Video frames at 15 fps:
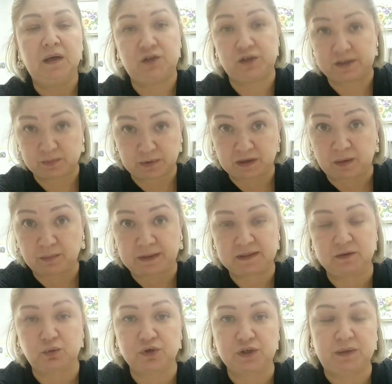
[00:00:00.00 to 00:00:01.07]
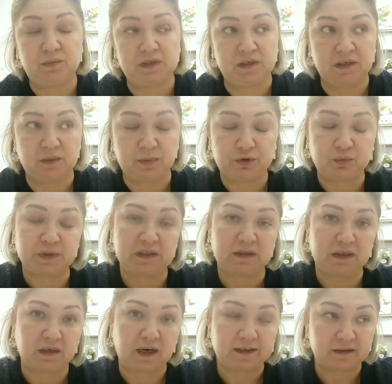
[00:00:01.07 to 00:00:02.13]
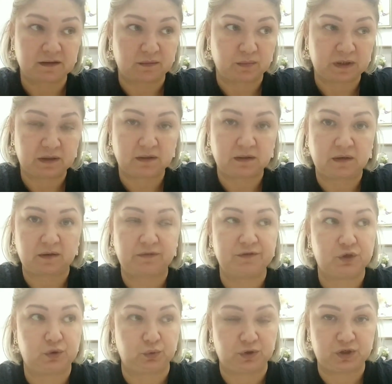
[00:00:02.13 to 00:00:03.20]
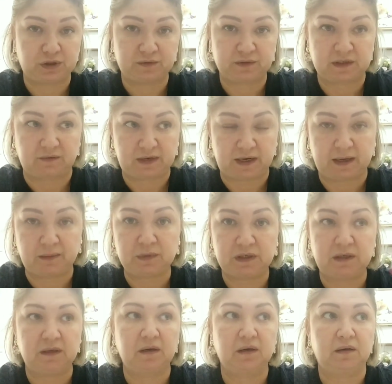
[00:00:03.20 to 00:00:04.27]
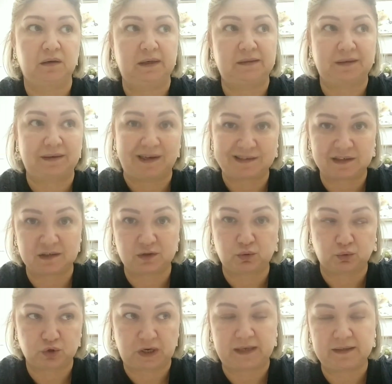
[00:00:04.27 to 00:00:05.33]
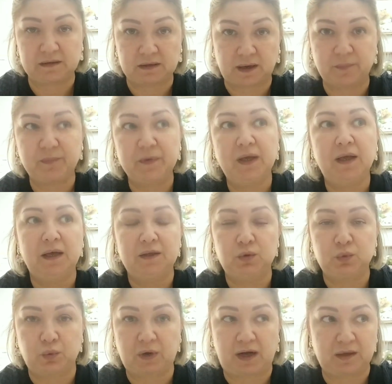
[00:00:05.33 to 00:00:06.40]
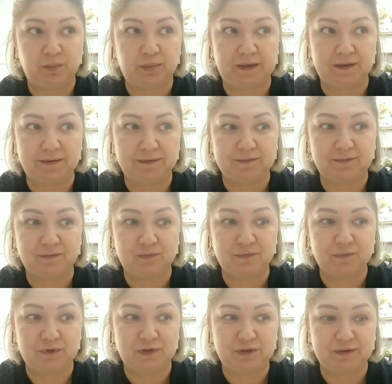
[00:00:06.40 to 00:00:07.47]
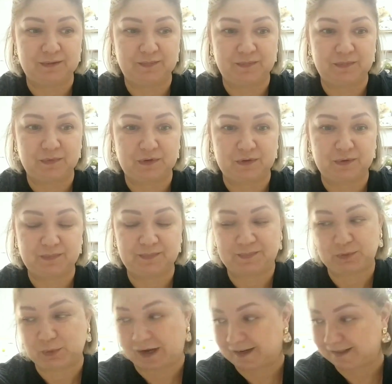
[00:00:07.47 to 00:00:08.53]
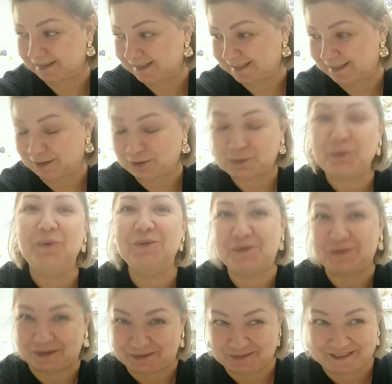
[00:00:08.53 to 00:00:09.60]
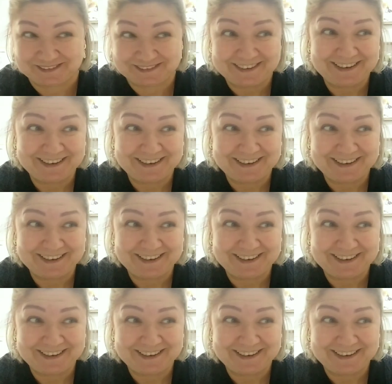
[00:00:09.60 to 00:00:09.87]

через банкомат загружаем деньги, потом с этой карты мы э, в счетчик вставляем, и э, эта карта загружает нам, ну как бы ну, как это сказать, контуры,